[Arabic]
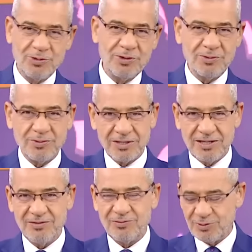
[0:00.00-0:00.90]

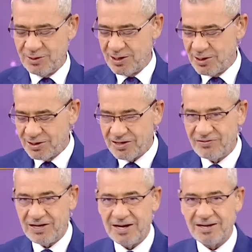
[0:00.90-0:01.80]
وكيف
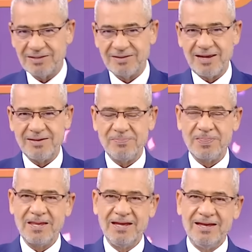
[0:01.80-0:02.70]
وكيف الحال طيب
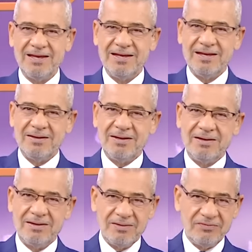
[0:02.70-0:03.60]

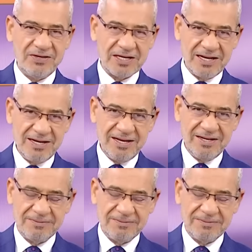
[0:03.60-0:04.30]
في رنه